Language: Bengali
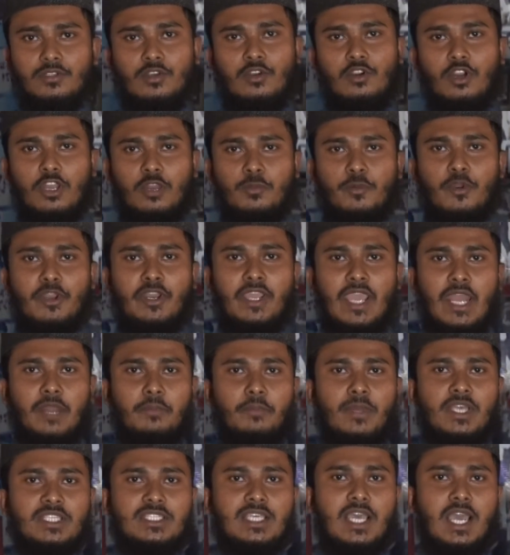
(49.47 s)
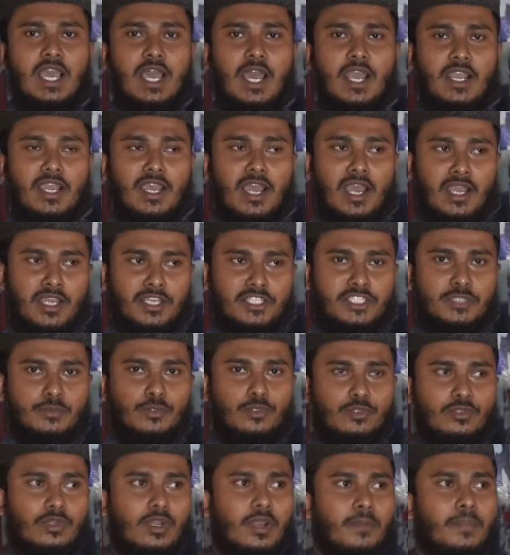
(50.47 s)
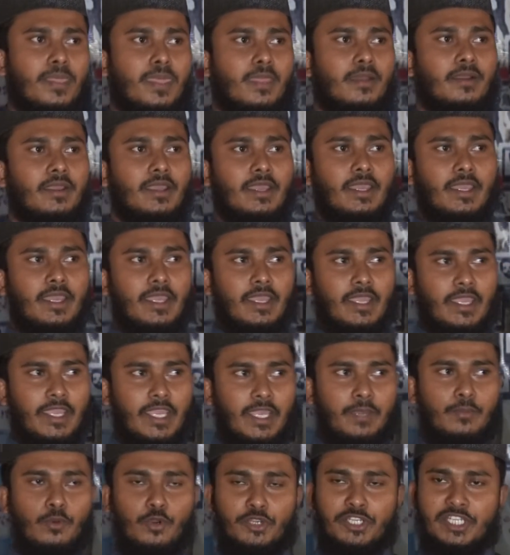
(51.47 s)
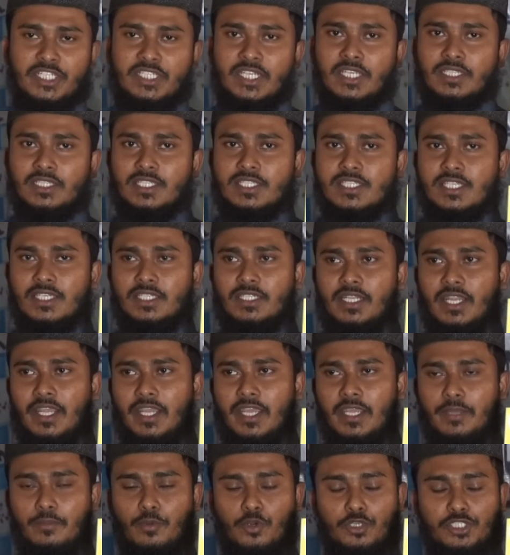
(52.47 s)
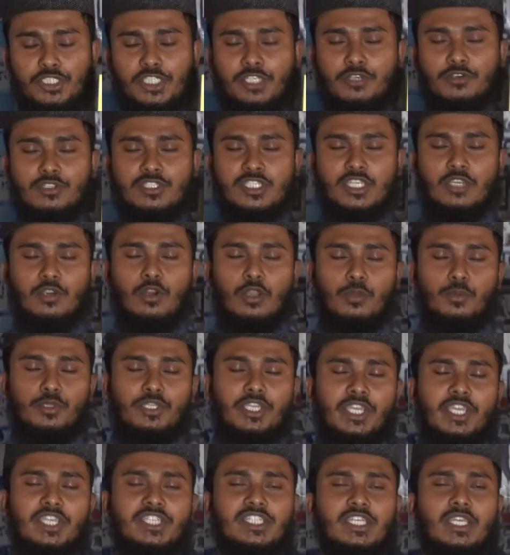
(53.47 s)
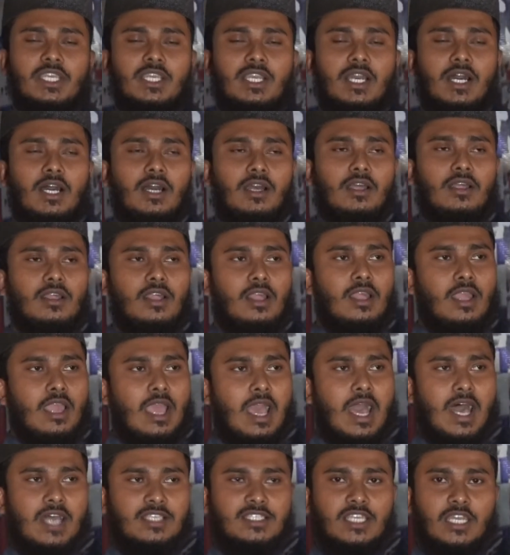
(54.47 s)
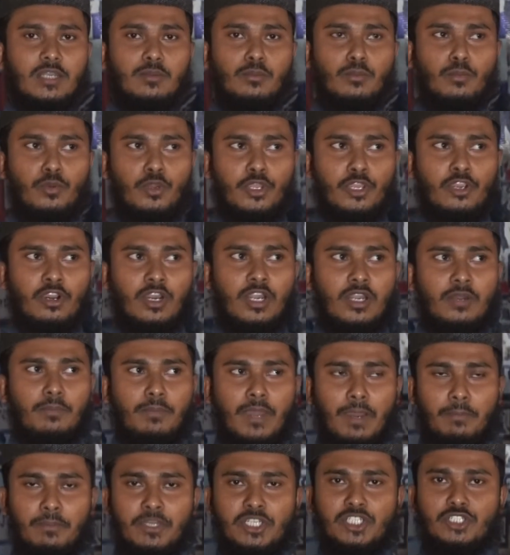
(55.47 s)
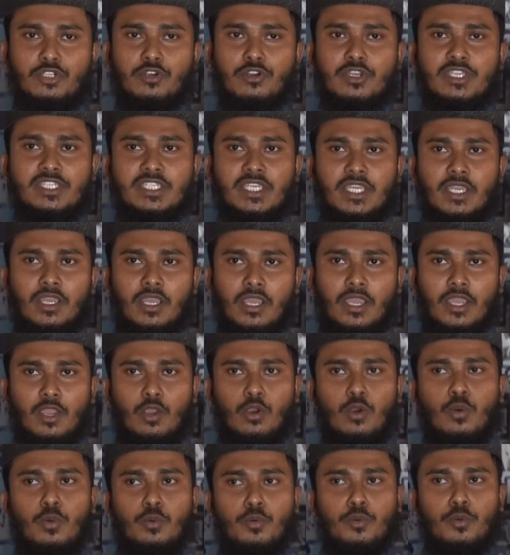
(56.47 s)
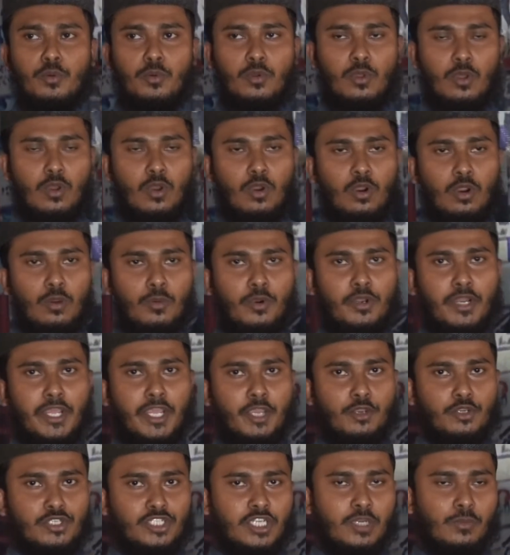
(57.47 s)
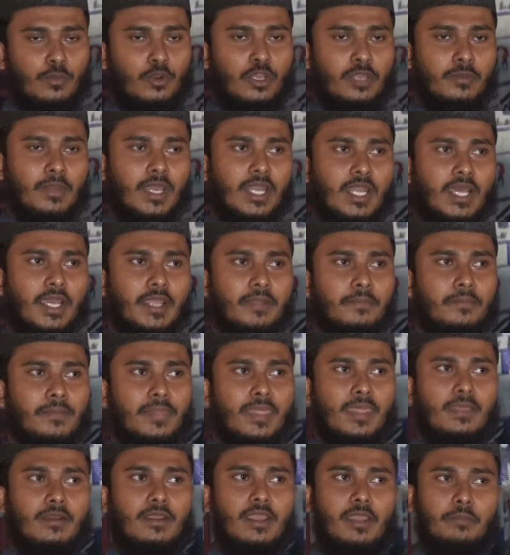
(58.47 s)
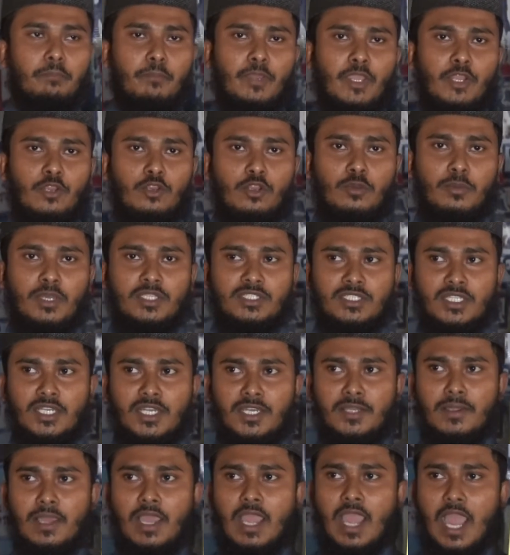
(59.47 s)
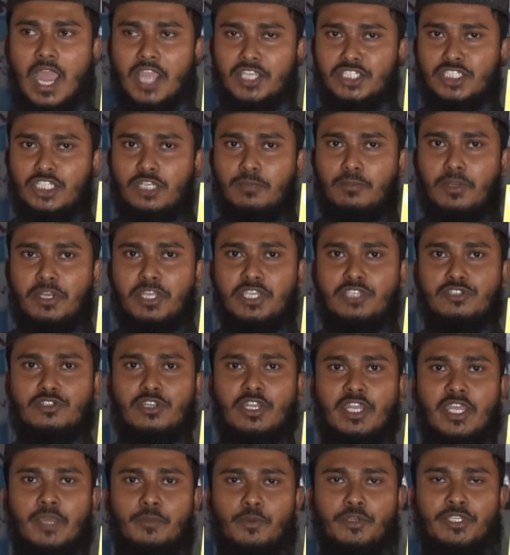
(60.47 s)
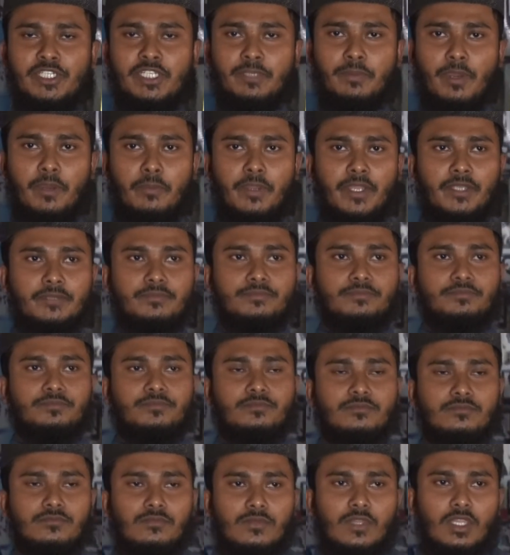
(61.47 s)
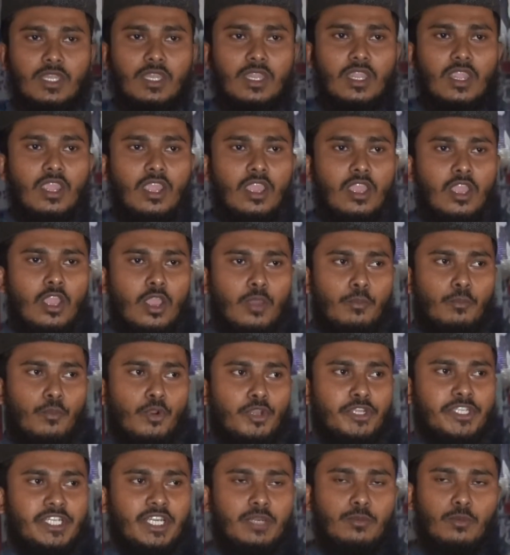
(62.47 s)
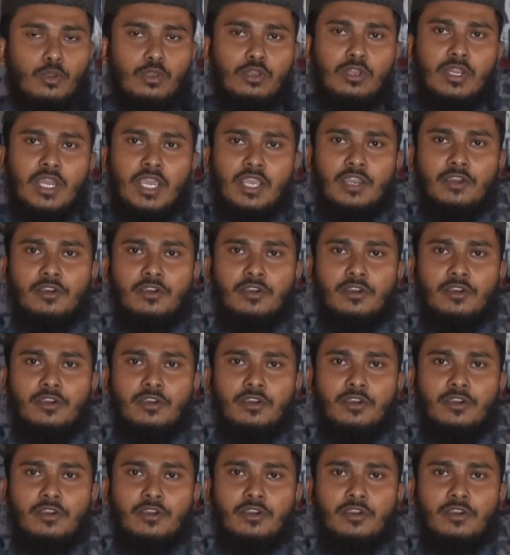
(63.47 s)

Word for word: গল্পের ক্যানভাসা আঁকা জীবন এই বইটি দেখতেছেন এই বইটি হচ্ছে গল্প দেখি শিক্ষা হাসান বইঘর পাবলিশ করেছে ওমর একুশে বইমেলায় ভিন্ন মাত্রা আশি নম্বর স্টলে এই বইটি পাবেন বইটির মূল্য রাখা